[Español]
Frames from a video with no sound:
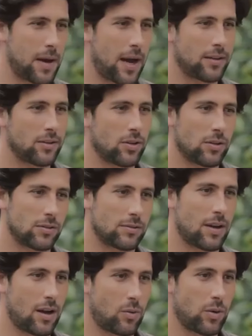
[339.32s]
pagando
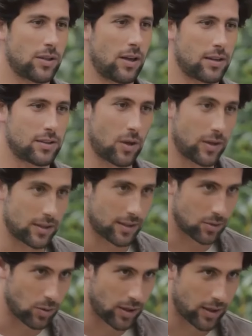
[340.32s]
la cuenta al restaurante que
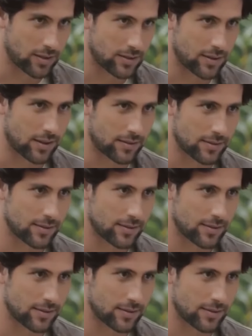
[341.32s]
tú elegiste.